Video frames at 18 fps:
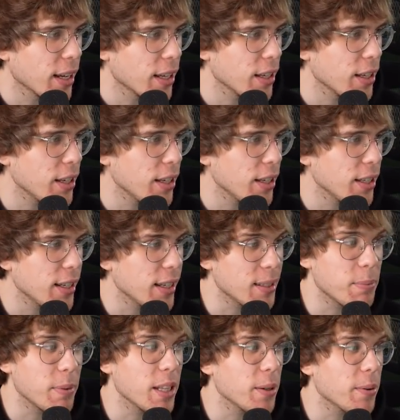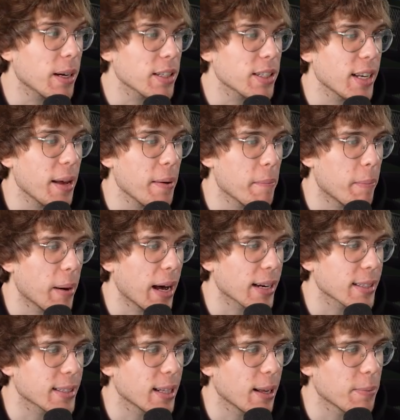I nie zmieniła się,
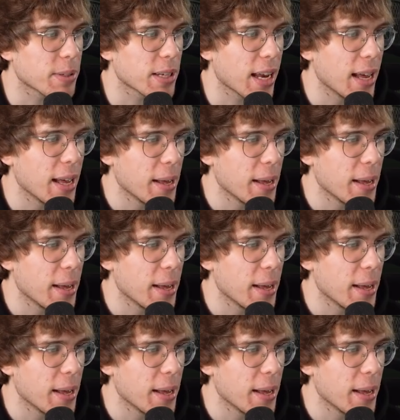bardzo dobrze.